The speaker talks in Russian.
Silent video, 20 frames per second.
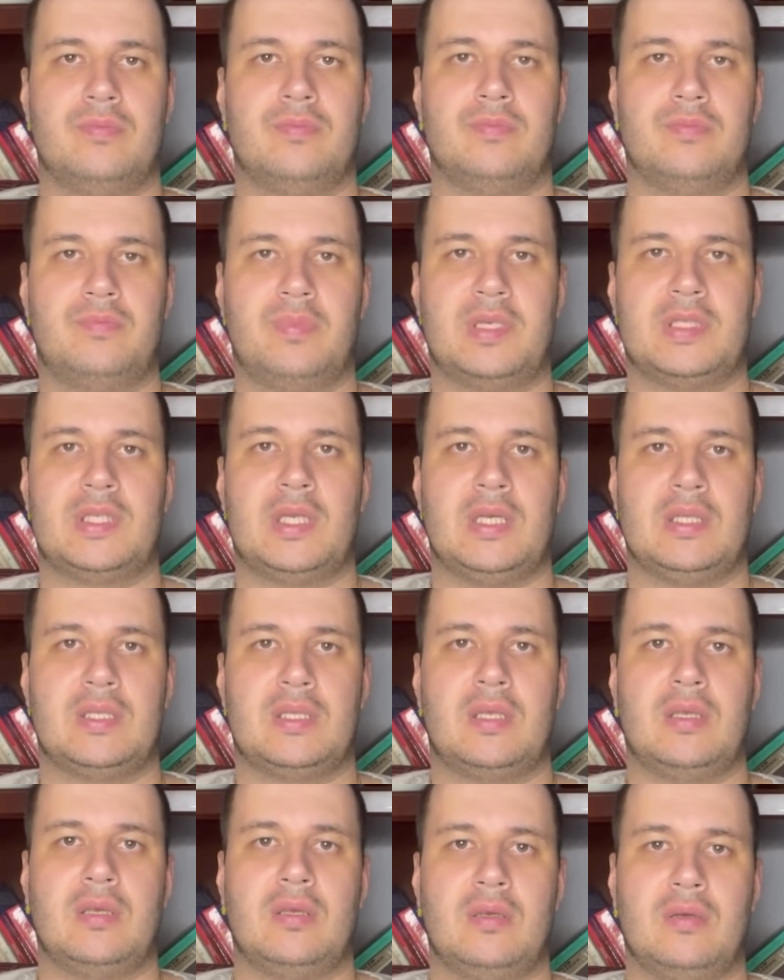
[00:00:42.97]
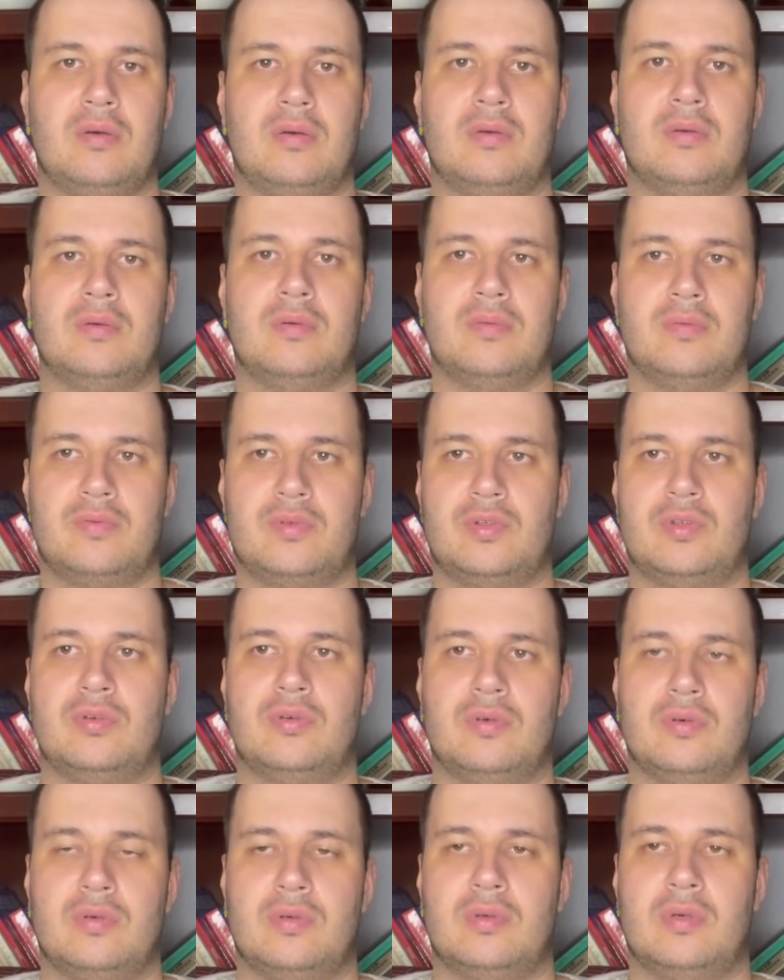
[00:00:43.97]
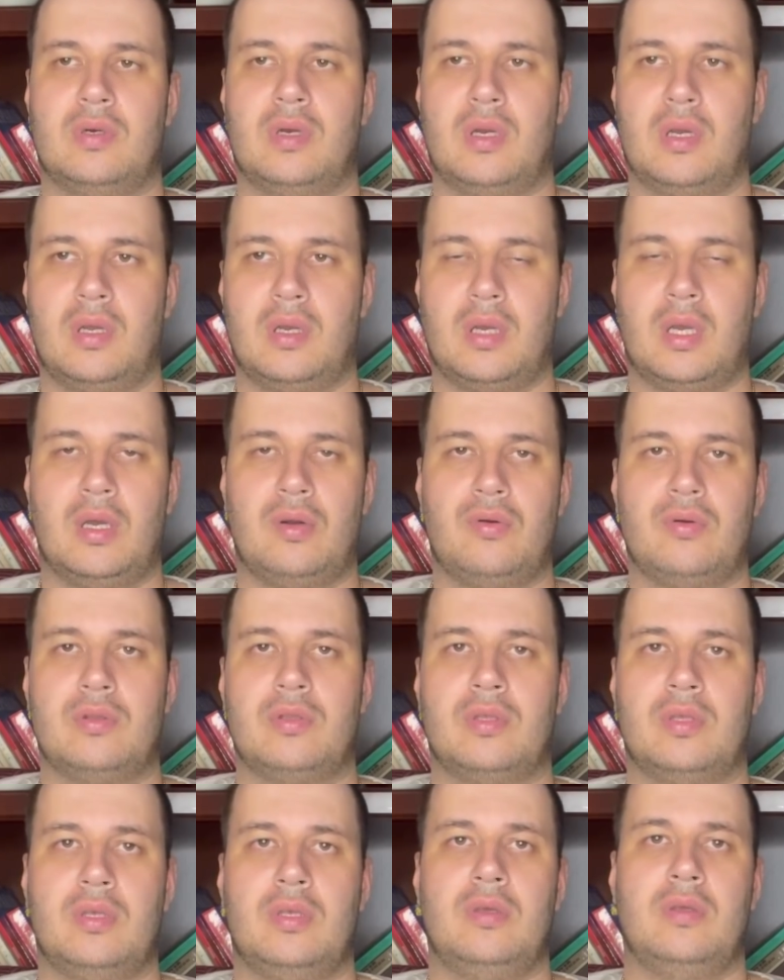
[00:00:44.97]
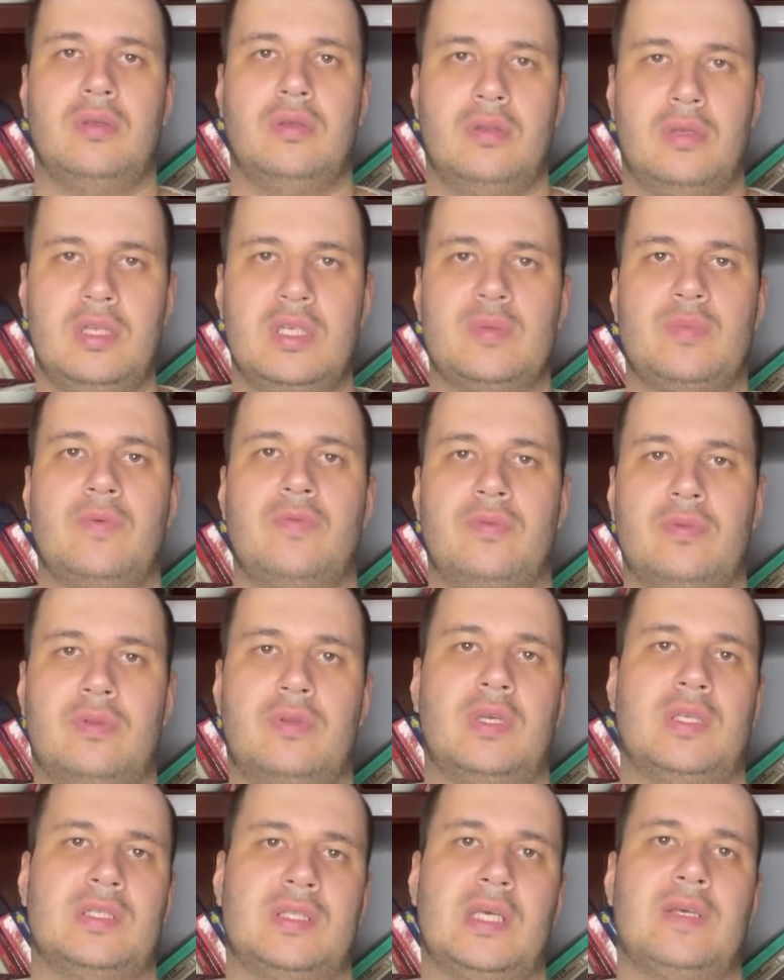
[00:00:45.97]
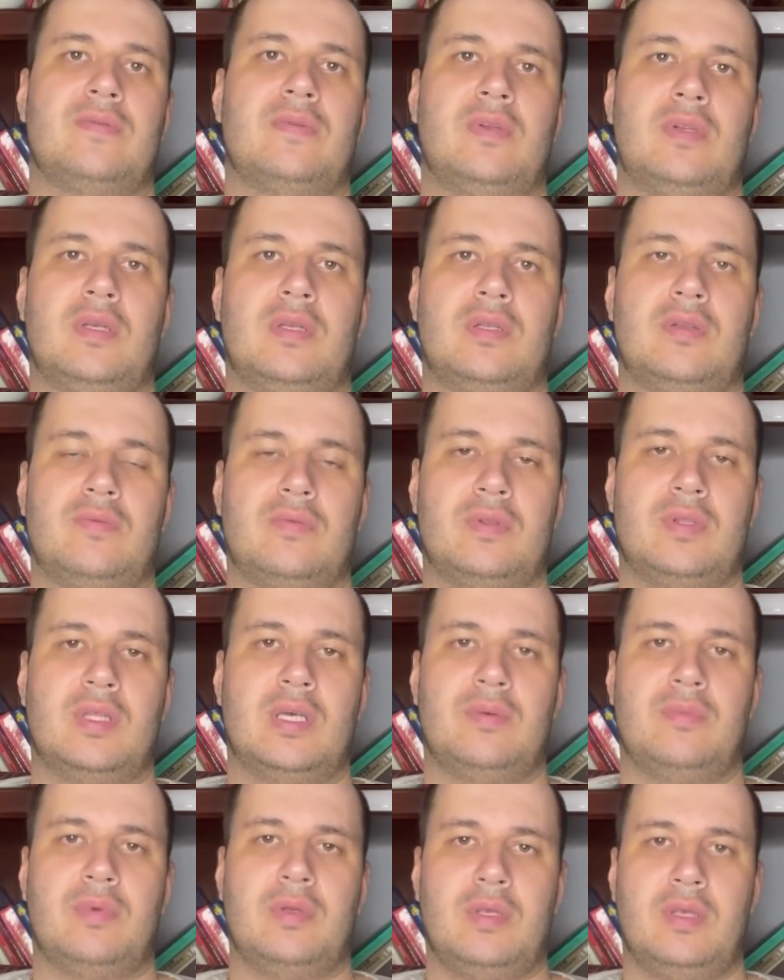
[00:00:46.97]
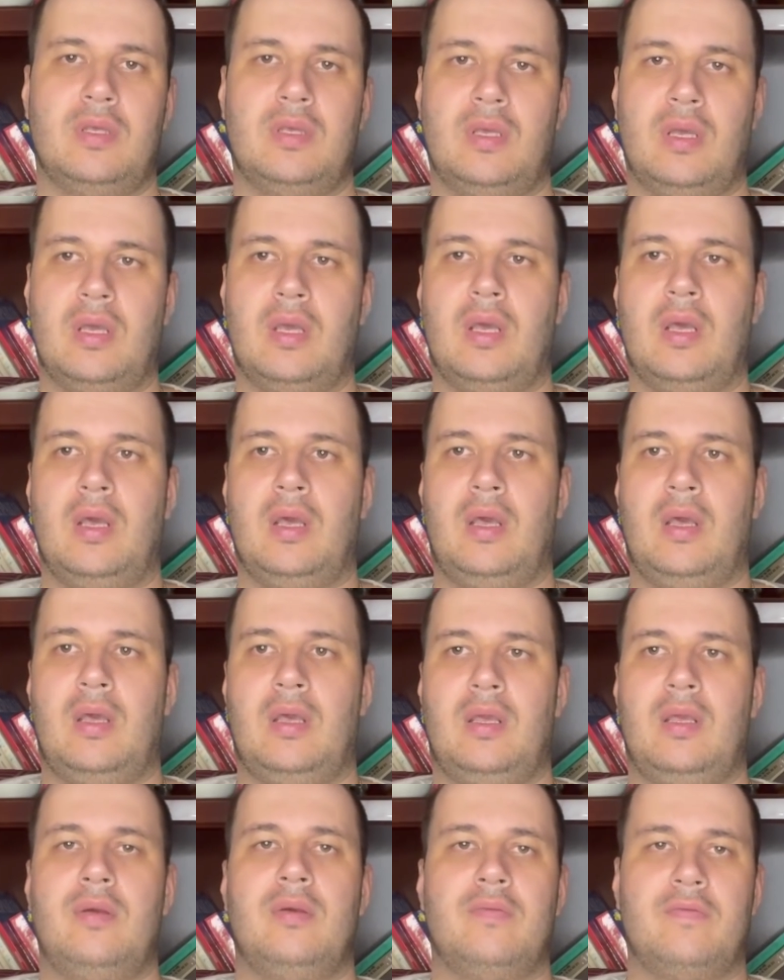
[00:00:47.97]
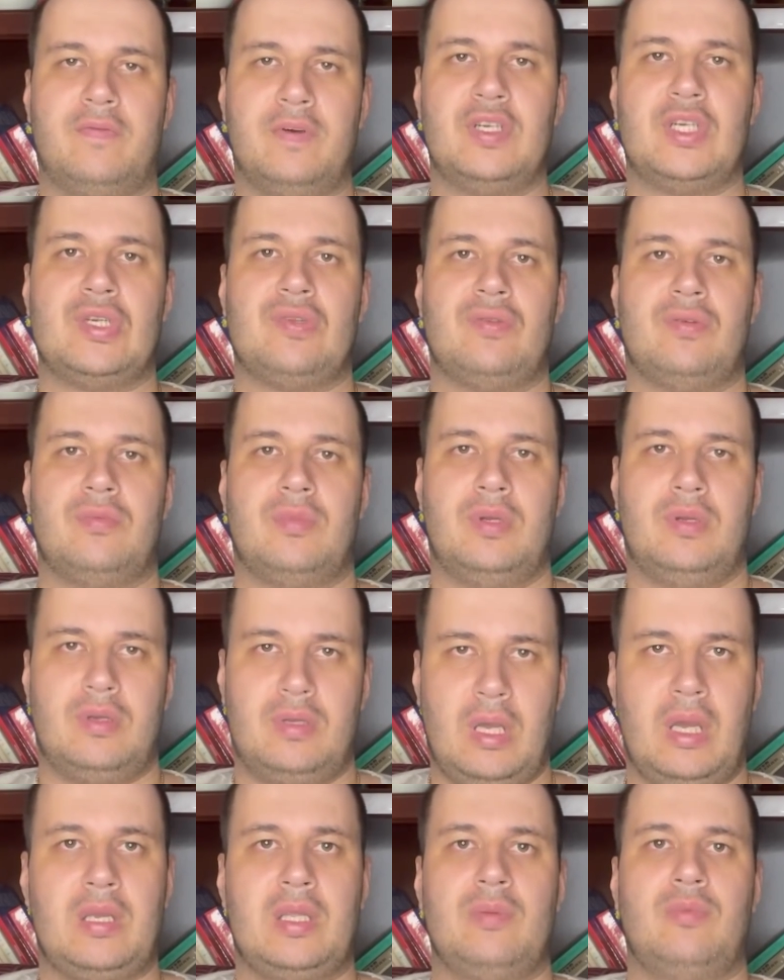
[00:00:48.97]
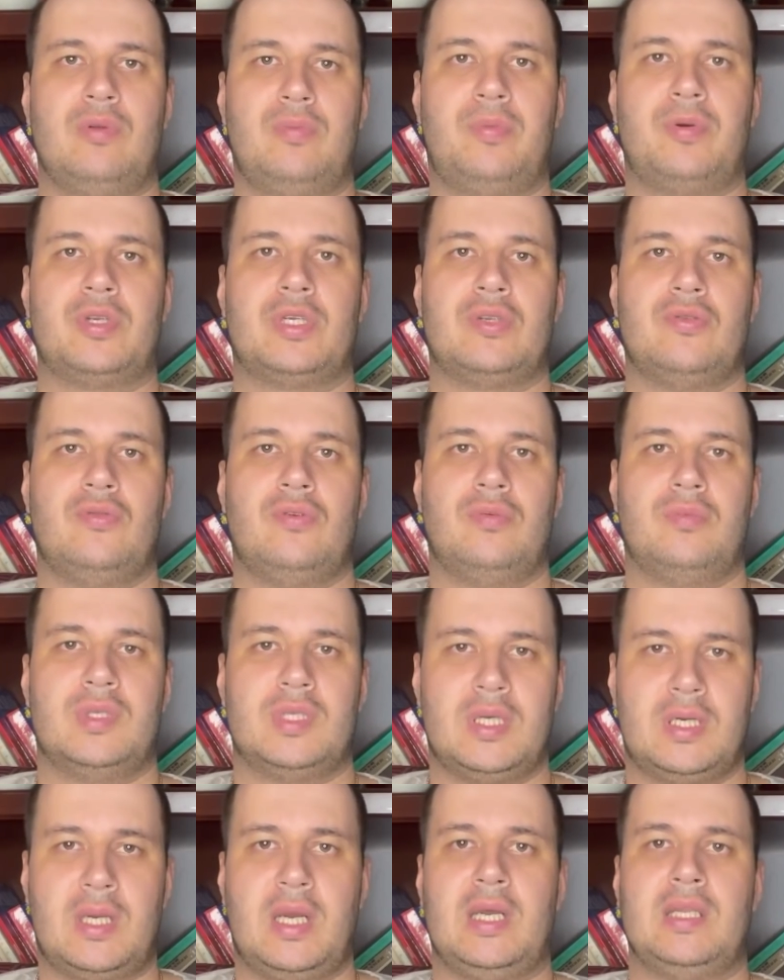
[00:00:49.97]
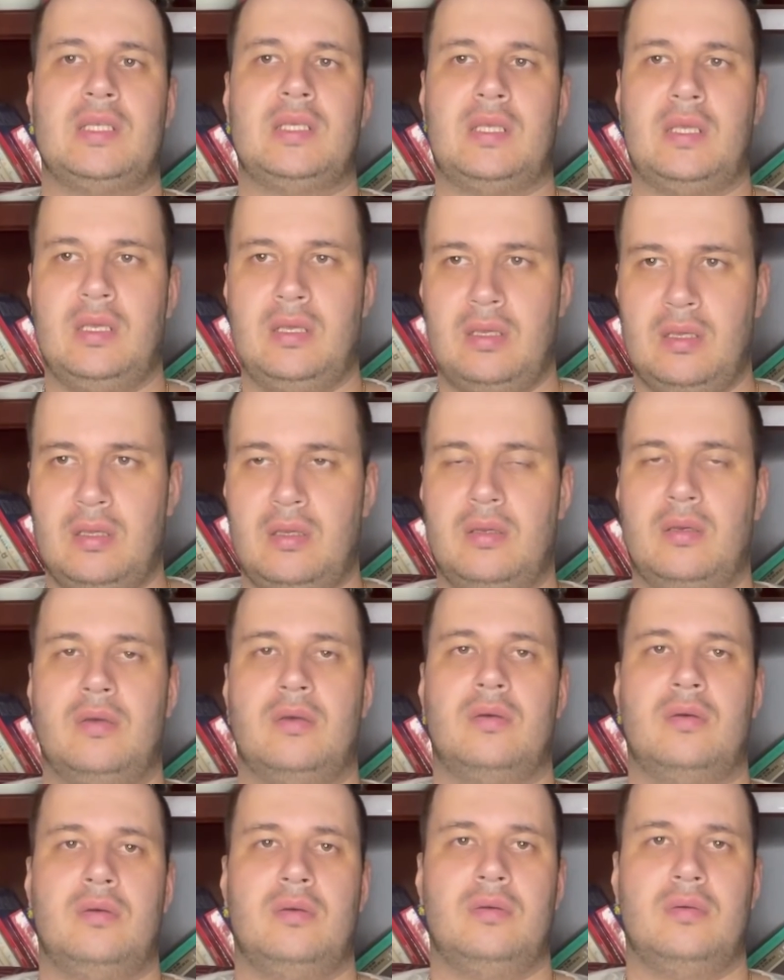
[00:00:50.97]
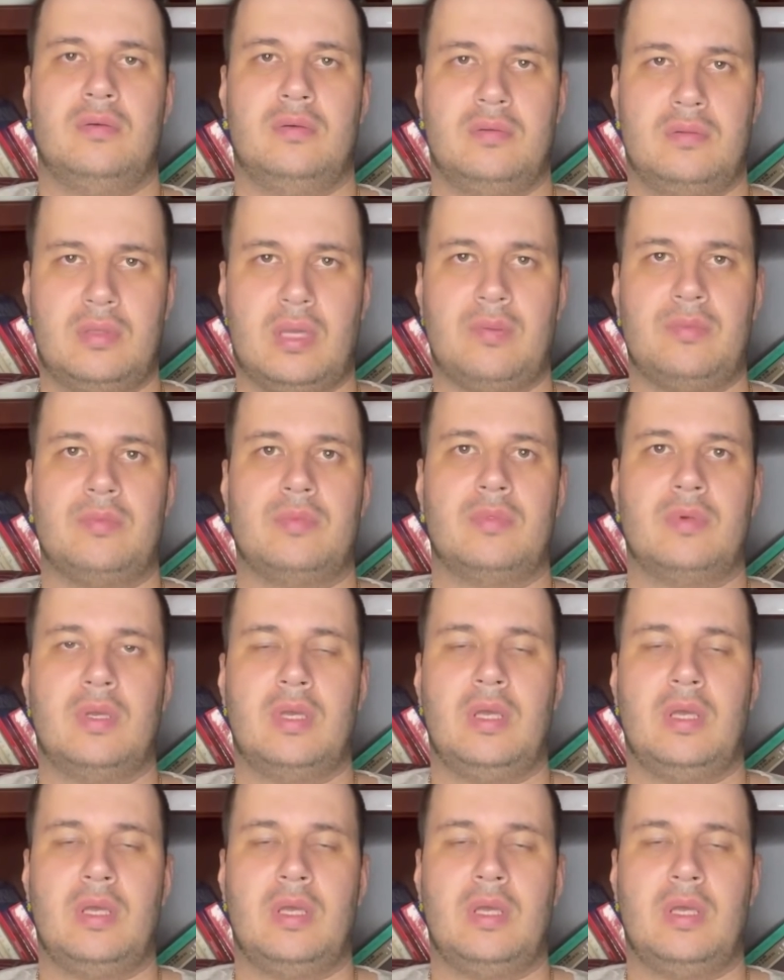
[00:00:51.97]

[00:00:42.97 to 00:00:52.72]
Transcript: посадки, все, огород и лишь бы вот оставили это вот нам и, и выживем, как-нибудь проживем. Закатки, там